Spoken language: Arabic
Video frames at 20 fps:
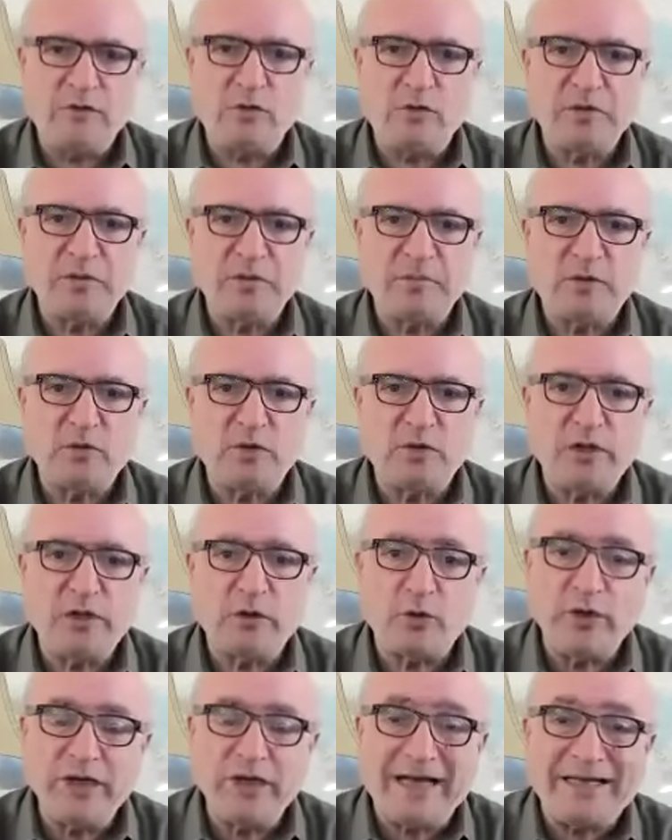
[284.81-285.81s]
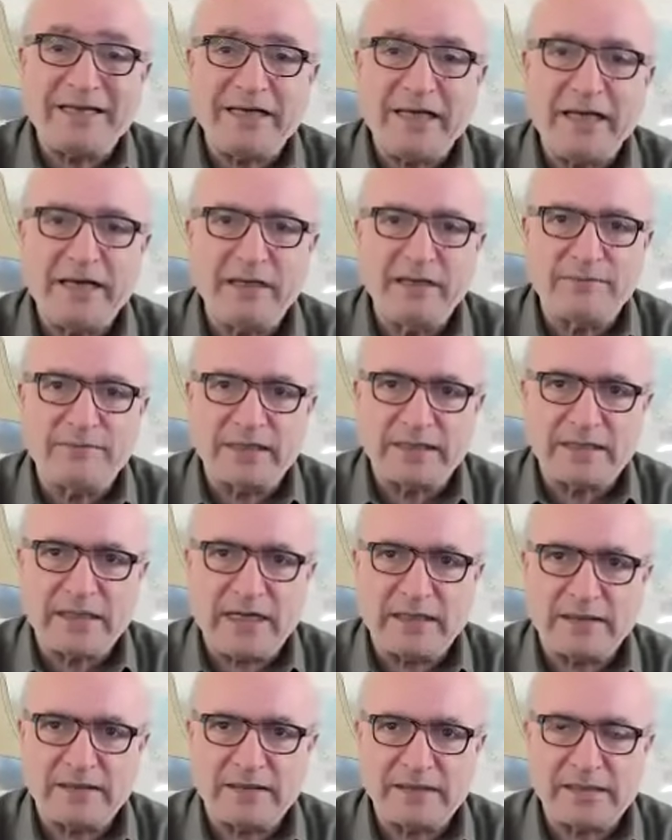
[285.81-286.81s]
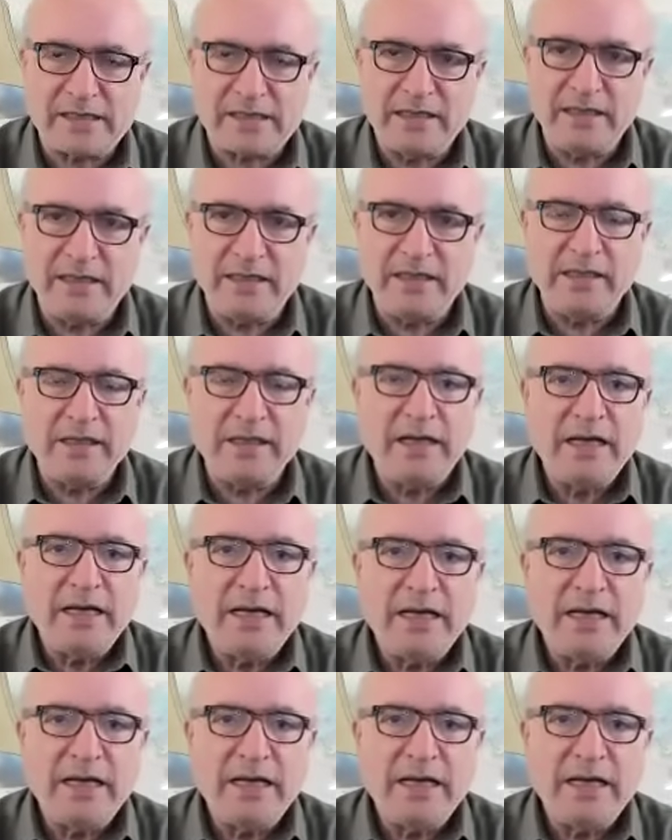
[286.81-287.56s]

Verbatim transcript: ومن موقع رؤيتها لمصلحة إسرائيل